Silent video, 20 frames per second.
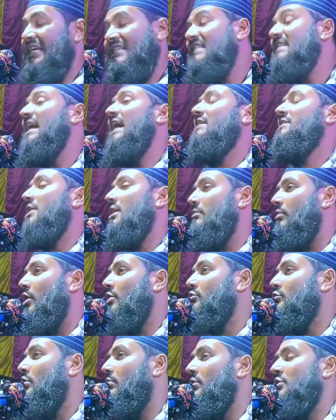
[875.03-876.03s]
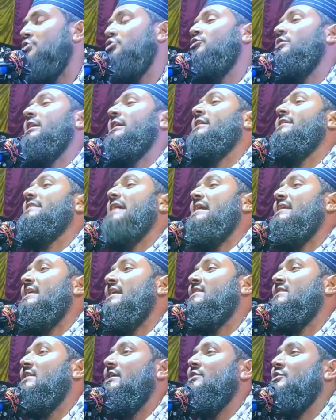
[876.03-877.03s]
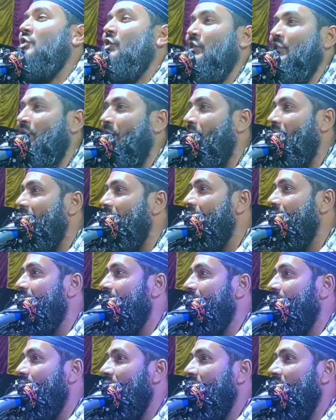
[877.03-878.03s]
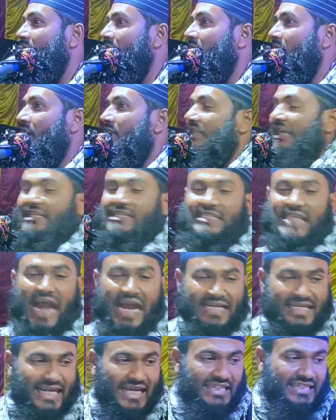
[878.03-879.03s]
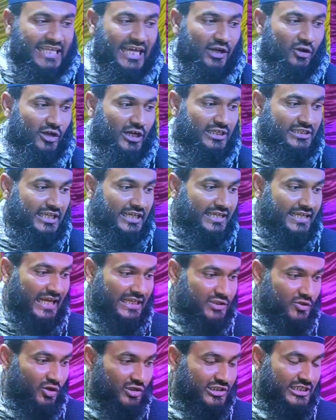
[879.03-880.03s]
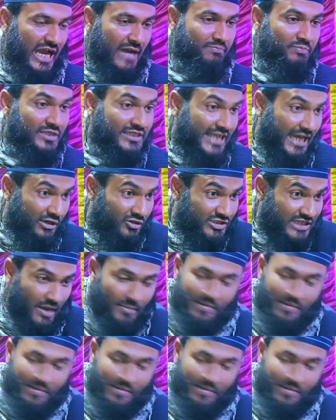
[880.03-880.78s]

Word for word: আশি হাজার ভক্ত বলছে ও নাকি জান্নাত নিয়ে চলে যাবে তার সাক্ষাৎকার ওকে জিজ্ঞাসা করছে আপনি কেন